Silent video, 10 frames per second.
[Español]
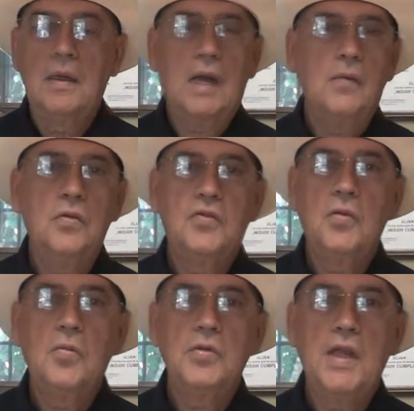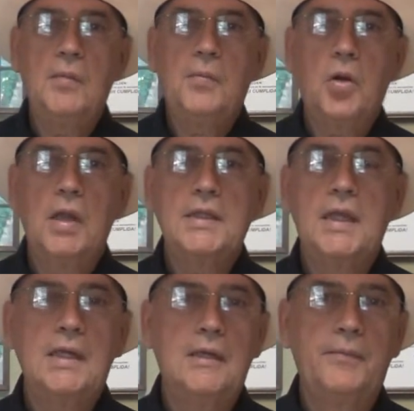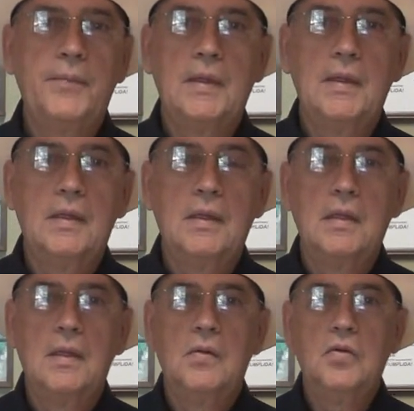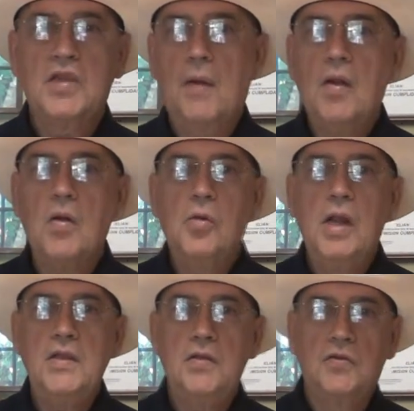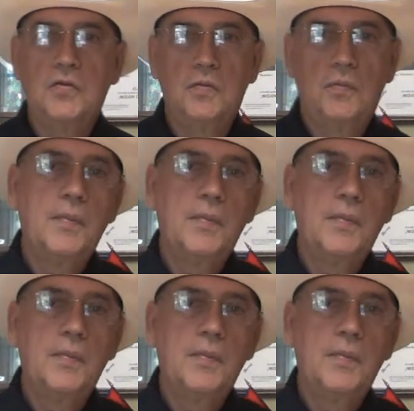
la revolución mundial proletaria, usaba como leños